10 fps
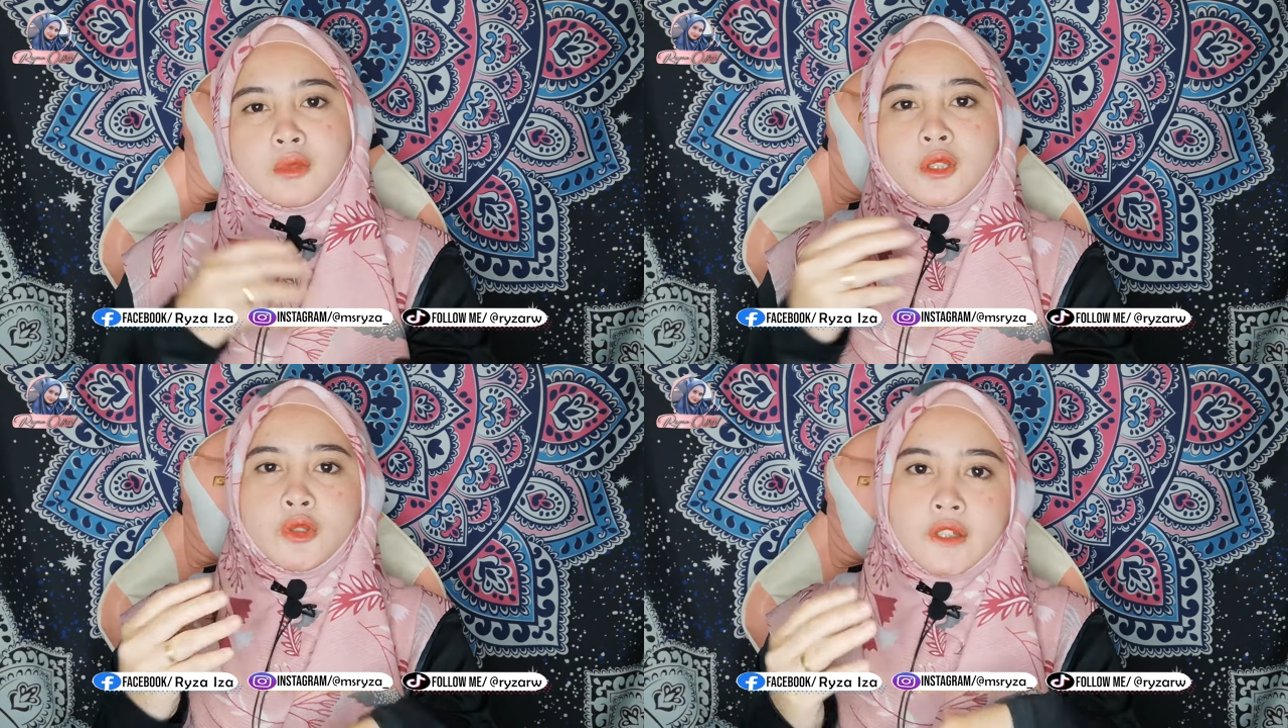
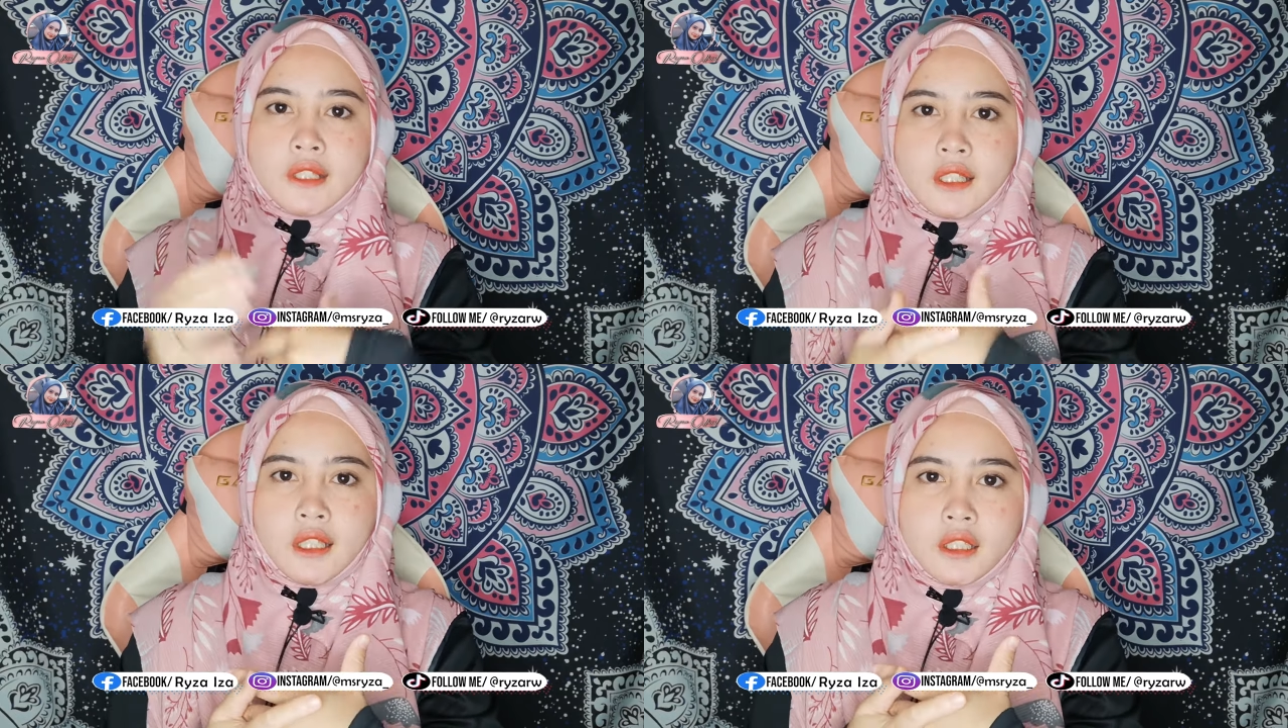
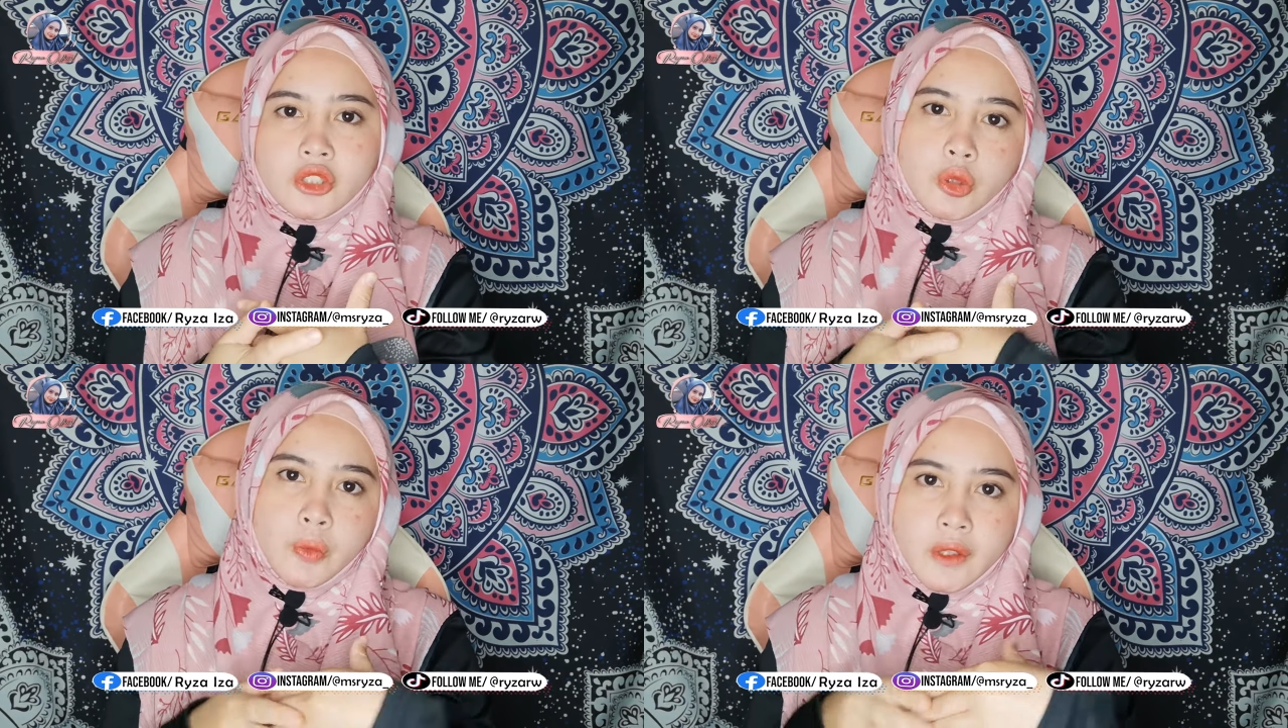
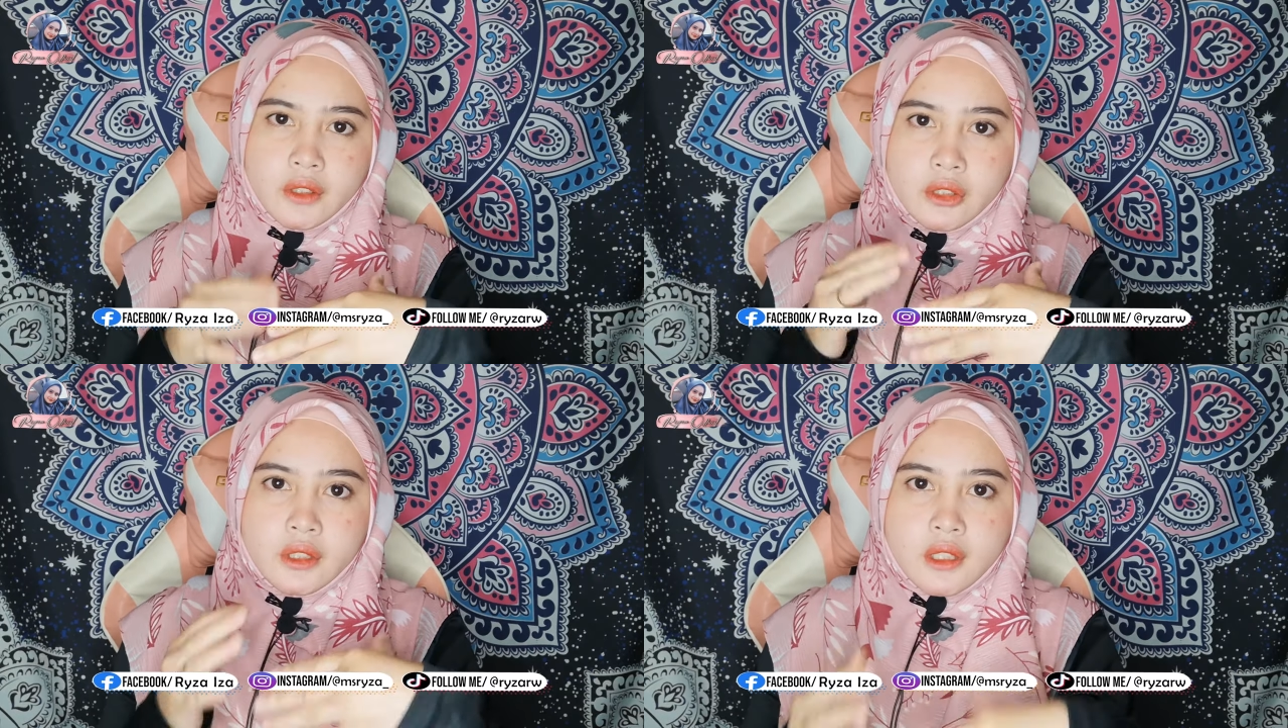bernuansakan
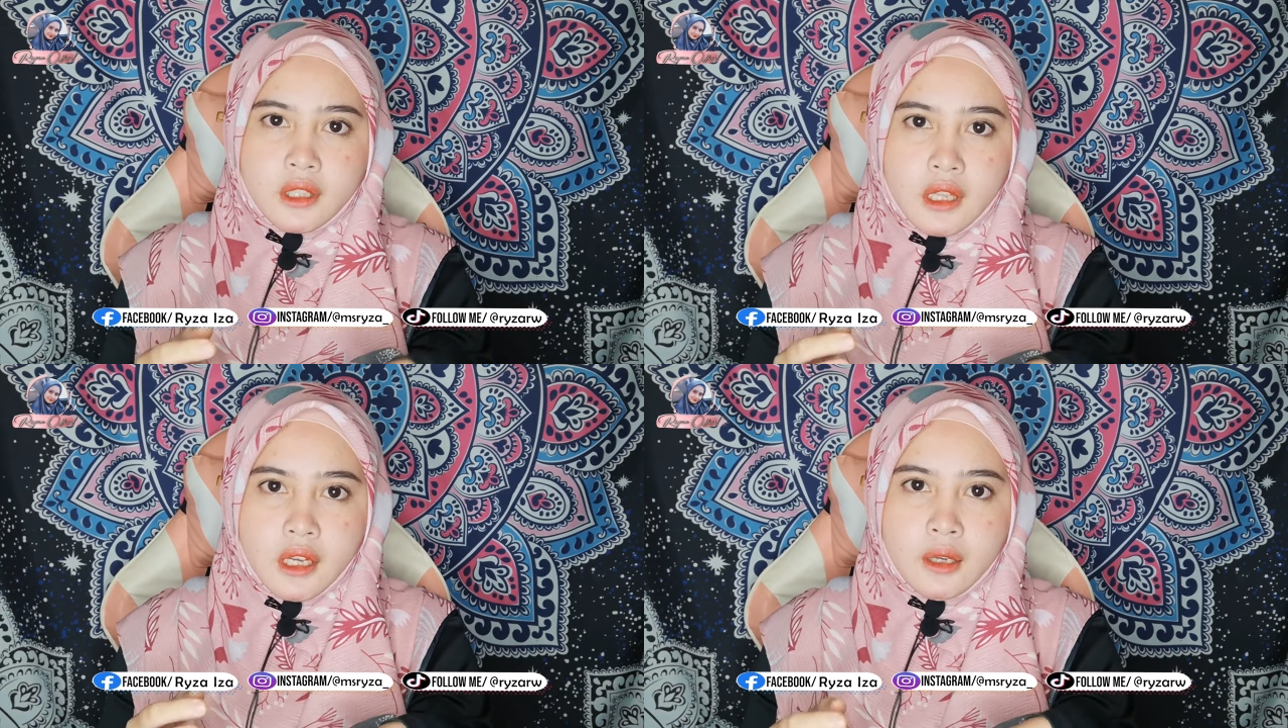geometri
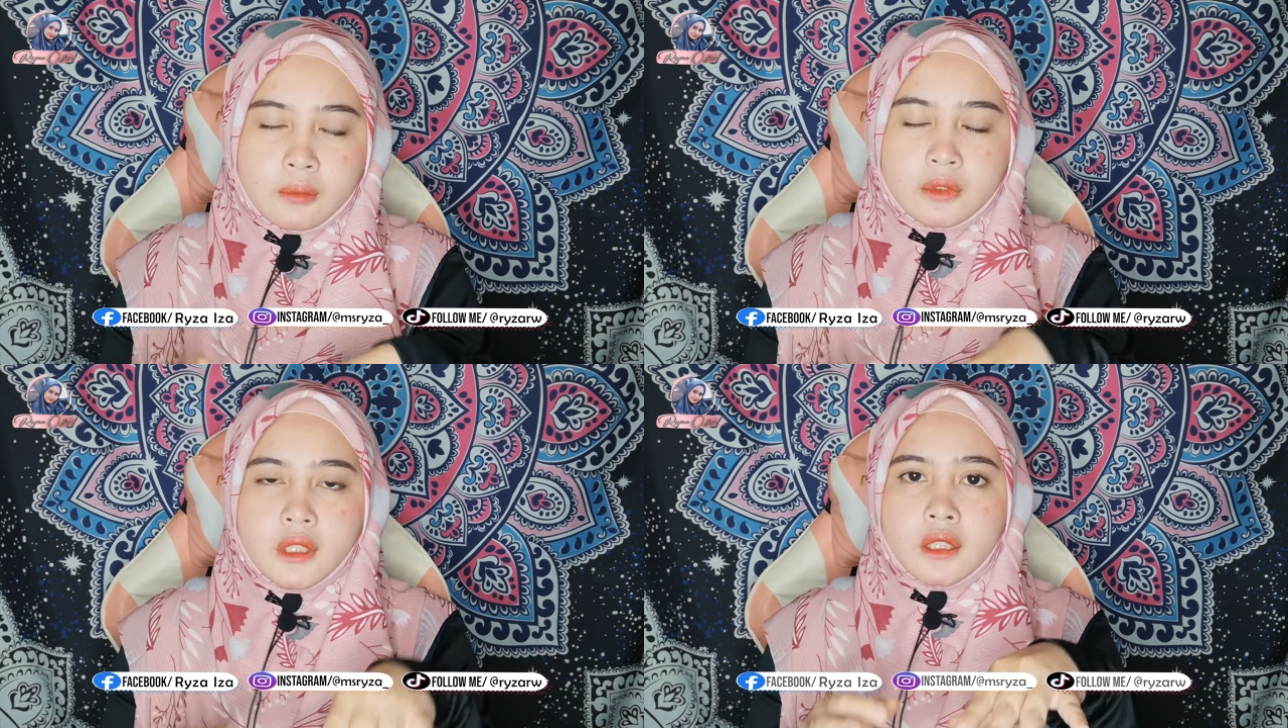
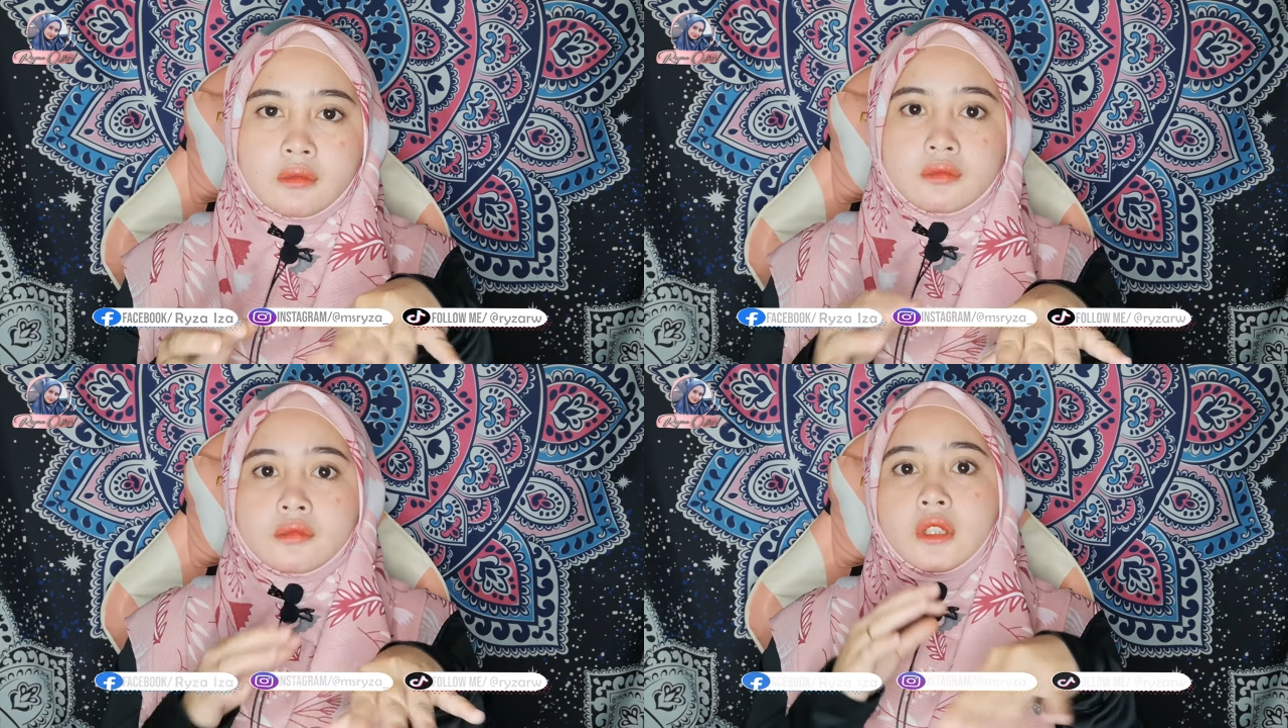Islam
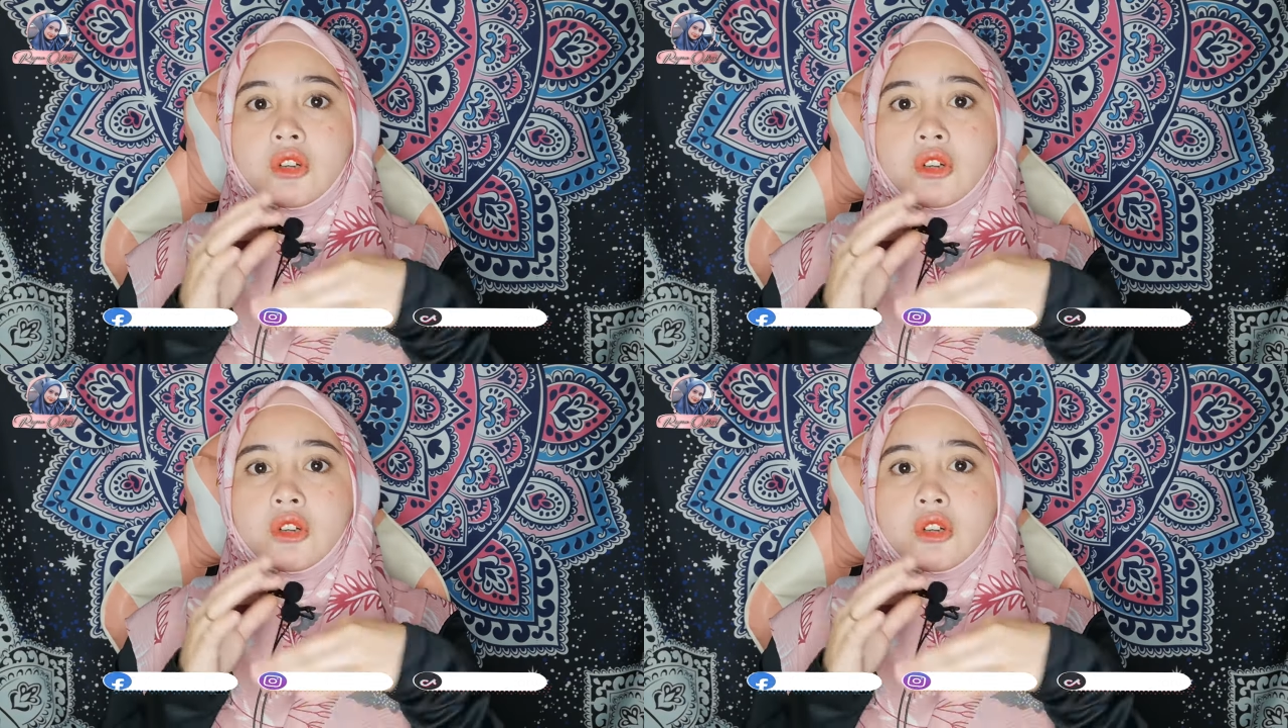dan